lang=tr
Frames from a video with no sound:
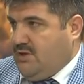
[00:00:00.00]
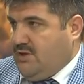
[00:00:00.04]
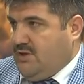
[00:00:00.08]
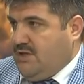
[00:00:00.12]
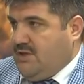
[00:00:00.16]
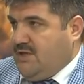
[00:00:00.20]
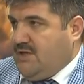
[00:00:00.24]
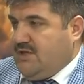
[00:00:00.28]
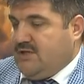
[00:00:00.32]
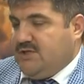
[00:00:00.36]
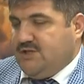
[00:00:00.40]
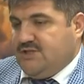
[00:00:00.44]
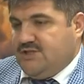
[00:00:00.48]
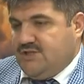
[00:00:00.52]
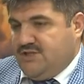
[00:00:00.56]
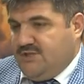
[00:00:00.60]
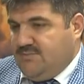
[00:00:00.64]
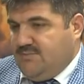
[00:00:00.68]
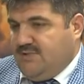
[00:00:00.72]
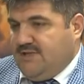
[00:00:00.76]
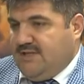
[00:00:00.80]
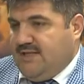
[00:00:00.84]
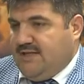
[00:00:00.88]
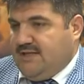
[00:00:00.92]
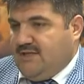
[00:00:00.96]
Evet.
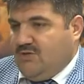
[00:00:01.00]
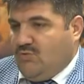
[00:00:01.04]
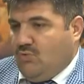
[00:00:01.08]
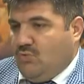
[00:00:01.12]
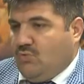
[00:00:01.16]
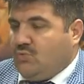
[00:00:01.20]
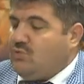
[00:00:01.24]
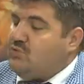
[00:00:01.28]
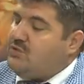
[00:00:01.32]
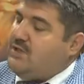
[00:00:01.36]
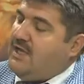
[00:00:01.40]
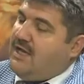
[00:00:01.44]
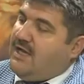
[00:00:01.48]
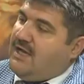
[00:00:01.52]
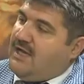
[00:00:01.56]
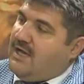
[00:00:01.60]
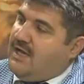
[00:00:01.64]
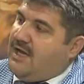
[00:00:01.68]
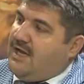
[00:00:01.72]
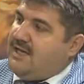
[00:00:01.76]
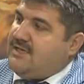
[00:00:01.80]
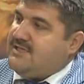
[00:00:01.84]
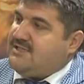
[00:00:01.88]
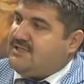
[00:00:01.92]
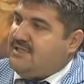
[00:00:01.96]
Şimdiden onu da
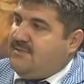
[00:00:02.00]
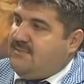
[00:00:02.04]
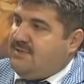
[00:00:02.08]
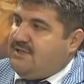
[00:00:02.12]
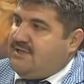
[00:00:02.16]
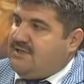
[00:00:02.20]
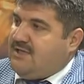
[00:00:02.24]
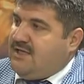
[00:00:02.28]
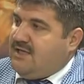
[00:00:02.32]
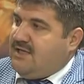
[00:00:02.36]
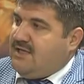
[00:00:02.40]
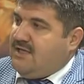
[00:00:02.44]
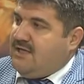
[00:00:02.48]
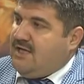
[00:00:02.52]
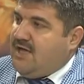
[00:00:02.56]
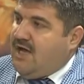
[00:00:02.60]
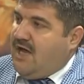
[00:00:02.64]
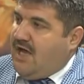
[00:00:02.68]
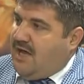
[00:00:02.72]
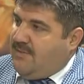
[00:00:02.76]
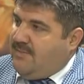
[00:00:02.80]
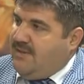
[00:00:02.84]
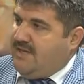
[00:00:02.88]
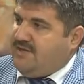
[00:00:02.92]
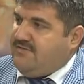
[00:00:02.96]
aynı zamanda
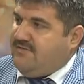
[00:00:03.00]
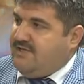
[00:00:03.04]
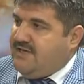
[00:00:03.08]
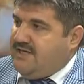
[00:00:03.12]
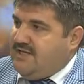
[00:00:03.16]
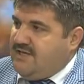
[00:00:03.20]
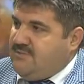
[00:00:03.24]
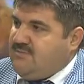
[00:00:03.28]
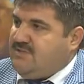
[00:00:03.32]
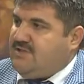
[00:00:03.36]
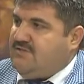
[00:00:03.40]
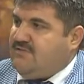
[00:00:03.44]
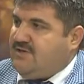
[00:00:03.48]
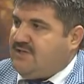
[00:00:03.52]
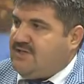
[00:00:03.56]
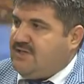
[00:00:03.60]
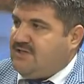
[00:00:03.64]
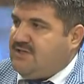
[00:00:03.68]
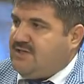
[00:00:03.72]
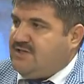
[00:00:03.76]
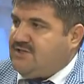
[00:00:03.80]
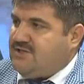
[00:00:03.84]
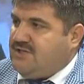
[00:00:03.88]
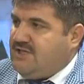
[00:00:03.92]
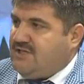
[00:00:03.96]
haber verelim ki
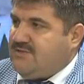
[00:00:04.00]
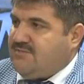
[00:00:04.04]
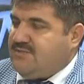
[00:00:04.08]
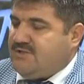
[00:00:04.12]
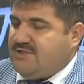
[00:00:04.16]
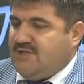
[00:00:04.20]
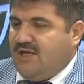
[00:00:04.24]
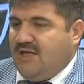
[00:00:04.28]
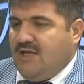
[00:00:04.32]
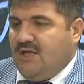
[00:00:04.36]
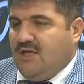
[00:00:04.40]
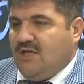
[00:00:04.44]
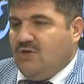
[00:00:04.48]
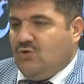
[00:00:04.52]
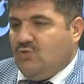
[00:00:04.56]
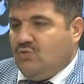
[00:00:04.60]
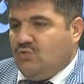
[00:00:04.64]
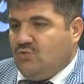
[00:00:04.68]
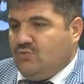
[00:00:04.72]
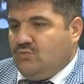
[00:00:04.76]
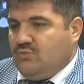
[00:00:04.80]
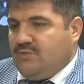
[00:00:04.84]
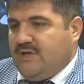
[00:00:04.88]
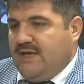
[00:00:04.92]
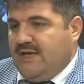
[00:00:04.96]
vatandaşlarımıza.
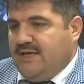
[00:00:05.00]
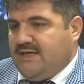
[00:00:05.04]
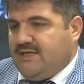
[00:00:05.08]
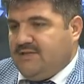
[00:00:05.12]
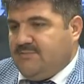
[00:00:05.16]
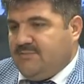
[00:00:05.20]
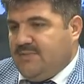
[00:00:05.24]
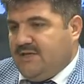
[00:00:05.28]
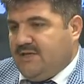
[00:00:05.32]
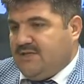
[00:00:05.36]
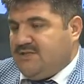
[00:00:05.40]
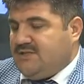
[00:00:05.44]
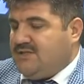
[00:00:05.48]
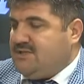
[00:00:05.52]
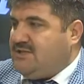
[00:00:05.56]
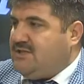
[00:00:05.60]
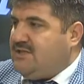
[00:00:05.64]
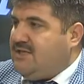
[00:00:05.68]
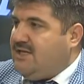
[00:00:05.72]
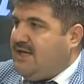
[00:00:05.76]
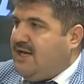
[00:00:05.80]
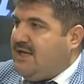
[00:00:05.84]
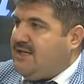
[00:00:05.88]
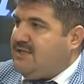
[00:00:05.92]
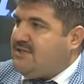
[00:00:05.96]
Umre'ye gitmek için
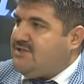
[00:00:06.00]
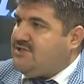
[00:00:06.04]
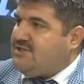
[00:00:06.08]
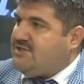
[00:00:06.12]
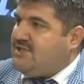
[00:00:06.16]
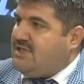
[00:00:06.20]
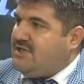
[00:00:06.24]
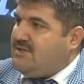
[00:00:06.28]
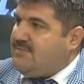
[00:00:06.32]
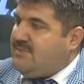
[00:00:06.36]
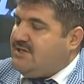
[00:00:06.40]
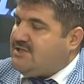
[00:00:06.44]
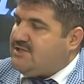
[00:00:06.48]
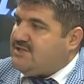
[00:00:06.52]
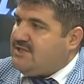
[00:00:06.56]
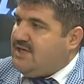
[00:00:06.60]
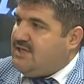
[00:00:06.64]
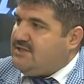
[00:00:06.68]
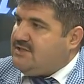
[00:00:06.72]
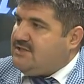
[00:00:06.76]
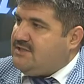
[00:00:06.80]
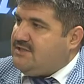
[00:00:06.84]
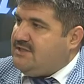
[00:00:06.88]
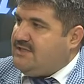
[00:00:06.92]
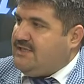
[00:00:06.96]
Diyanet İşleri
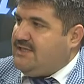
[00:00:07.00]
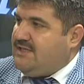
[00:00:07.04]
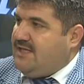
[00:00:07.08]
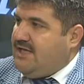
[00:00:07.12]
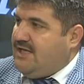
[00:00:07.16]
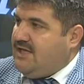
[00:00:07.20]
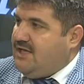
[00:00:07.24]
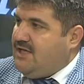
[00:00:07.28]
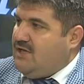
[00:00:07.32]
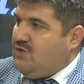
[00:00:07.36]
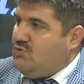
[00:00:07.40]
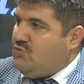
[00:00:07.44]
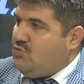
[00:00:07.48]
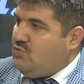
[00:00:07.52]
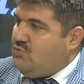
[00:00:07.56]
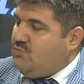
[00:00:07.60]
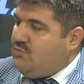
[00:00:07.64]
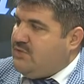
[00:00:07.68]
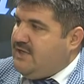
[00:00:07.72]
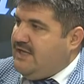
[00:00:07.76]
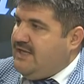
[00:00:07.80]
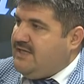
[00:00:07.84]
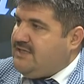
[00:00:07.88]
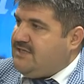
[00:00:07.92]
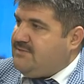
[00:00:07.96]
Başkanlığı ile
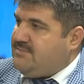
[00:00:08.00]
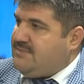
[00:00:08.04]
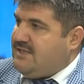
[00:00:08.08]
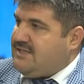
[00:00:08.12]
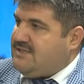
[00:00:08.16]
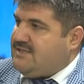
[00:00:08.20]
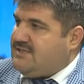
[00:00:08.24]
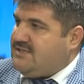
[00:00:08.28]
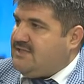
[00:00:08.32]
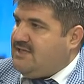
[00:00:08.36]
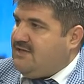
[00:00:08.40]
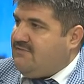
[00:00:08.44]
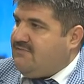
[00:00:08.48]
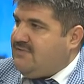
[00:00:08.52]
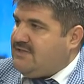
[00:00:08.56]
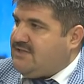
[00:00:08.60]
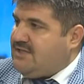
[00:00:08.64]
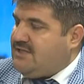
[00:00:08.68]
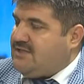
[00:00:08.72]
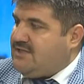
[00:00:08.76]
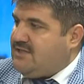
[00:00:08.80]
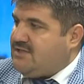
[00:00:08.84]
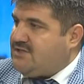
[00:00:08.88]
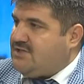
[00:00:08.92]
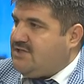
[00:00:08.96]
Umre'ye gitmek isteyen
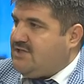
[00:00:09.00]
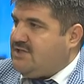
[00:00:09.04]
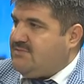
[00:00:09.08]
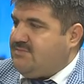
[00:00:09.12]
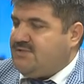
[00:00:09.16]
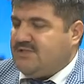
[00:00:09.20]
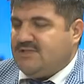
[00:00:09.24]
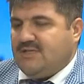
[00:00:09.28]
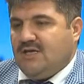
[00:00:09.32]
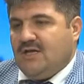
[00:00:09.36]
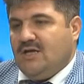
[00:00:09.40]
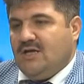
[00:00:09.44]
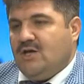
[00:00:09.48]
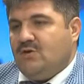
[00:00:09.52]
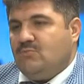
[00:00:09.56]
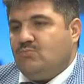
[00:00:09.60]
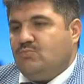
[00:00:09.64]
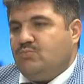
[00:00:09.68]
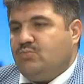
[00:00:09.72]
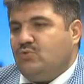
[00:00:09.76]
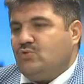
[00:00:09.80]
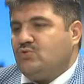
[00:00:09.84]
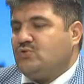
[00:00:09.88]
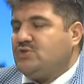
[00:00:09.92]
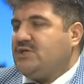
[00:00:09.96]
vatandaşlarımız
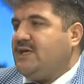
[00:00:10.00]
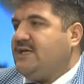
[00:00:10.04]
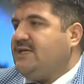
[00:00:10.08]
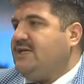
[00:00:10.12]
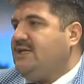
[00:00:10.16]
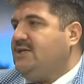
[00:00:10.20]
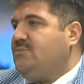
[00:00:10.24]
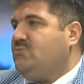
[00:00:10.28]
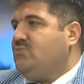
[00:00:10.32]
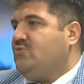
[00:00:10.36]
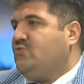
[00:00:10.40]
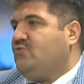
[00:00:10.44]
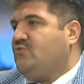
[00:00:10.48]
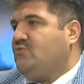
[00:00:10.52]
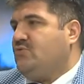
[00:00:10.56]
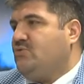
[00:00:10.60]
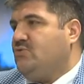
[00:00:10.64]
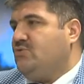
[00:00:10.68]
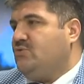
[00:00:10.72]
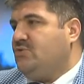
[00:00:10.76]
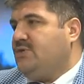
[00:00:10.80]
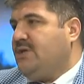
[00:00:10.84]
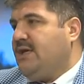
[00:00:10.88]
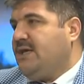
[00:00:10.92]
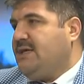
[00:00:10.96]
Bursa İl
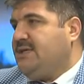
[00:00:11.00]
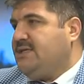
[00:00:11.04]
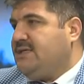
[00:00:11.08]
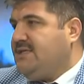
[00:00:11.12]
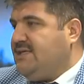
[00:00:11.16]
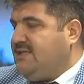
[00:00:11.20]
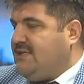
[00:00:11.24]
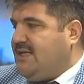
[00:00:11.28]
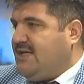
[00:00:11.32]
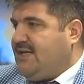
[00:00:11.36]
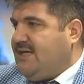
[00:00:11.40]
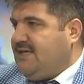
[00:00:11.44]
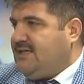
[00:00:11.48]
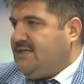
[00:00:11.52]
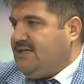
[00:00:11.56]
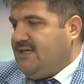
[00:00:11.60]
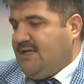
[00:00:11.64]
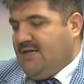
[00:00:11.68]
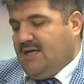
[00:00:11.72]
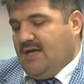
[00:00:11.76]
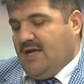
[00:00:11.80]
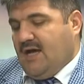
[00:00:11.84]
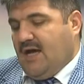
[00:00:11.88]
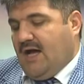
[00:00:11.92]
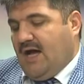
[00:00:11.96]
Müftülüğü'ne giderek
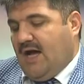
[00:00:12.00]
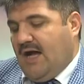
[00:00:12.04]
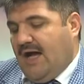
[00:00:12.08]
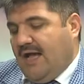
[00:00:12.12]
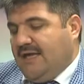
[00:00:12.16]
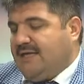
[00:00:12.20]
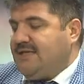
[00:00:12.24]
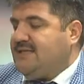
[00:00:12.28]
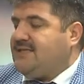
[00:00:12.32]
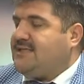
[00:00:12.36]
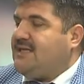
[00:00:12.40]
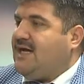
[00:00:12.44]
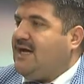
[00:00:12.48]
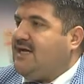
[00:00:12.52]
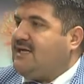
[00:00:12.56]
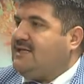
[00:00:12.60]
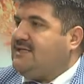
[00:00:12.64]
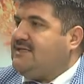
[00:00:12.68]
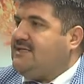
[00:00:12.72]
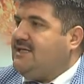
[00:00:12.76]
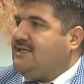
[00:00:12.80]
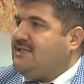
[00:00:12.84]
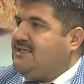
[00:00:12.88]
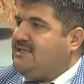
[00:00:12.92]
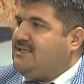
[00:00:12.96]
hangi
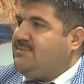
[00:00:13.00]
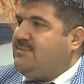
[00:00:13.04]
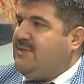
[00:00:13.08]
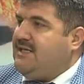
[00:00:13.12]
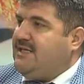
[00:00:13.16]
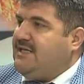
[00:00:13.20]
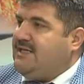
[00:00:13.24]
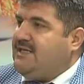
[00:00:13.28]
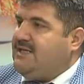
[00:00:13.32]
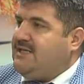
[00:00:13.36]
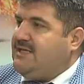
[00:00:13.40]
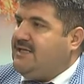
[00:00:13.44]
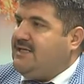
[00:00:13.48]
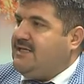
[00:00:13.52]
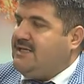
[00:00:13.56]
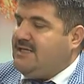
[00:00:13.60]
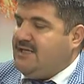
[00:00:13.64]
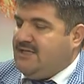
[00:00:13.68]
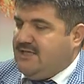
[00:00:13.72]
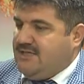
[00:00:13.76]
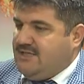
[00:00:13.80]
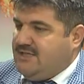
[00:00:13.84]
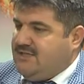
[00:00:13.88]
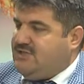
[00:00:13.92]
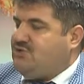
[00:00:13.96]
tarihte gitmelerini
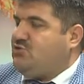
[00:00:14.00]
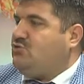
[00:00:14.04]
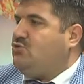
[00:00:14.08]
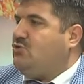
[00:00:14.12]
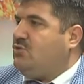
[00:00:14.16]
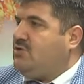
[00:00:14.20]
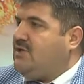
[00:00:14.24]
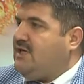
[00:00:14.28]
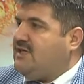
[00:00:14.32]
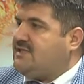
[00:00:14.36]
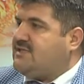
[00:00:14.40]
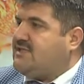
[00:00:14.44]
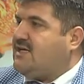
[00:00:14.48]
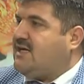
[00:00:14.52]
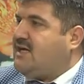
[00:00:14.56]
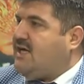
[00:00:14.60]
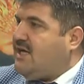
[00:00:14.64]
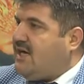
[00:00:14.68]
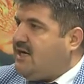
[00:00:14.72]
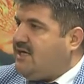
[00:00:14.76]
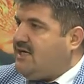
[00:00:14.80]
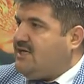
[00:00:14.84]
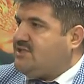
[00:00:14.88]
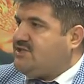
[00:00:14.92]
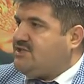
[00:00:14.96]
istiyorlarsa,
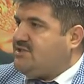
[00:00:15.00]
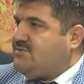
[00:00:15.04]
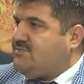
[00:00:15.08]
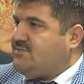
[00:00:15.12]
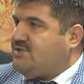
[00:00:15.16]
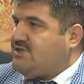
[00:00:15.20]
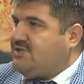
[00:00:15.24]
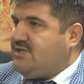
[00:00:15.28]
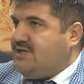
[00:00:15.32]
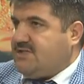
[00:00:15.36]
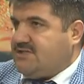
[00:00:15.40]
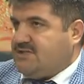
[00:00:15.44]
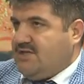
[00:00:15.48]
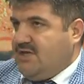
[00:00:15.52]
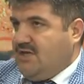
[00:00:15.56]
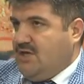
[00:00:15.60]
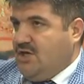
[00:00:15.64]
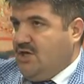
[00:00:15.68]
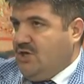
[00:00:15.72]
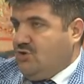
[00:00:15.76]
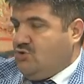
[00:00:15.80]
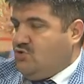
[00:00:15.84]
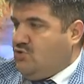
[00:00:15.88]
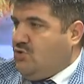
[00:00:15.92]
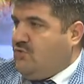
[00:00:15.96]
kararlaştırmışlarsa
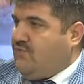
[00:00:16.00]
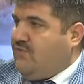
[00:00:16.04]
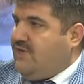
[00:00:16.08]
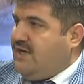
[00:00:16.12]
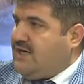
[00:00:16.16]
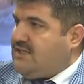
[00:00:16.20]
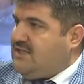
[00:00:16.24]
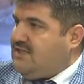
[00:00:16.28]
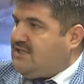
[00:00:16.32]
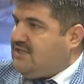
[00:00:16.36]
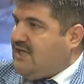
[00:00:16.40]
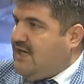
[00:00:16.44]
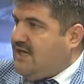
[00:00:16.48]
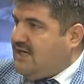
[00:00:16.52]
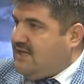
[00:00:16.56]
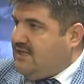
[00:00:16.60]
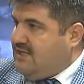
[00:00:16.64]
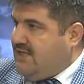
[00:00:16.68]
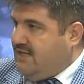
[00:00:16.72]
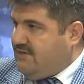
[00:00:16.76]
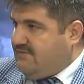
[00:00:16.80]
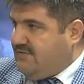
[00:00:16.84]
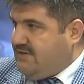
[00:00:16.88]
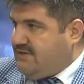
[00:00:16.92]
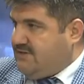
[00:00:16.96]
çok farklı
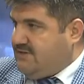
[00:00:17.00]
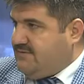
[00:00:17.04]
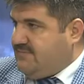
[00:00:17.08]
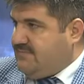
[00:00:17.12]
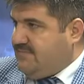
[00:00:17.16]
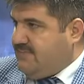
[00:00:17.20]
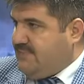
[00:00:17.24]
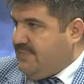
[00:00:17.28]
tarihler var.